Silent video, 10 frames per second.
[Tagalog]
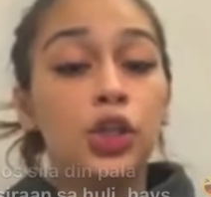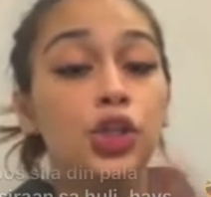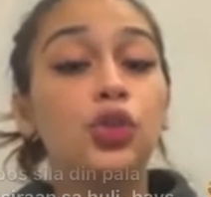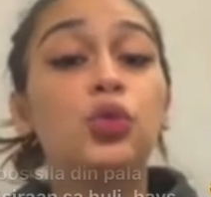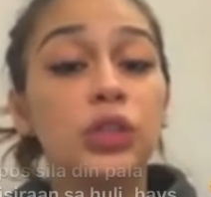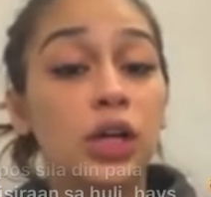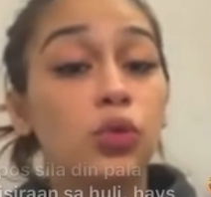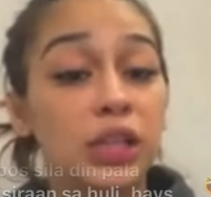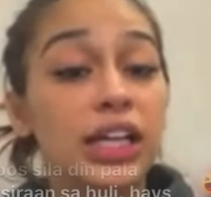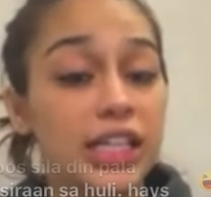Yun yung
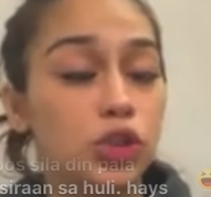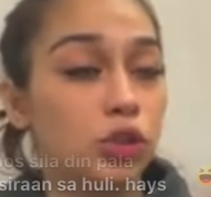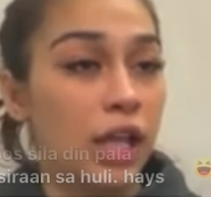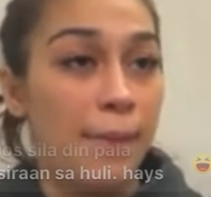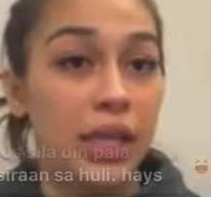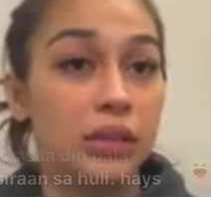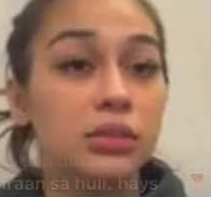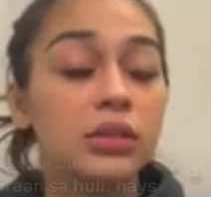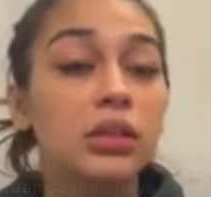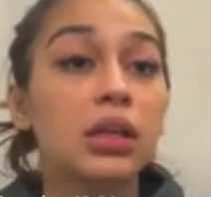unang-unang issue namin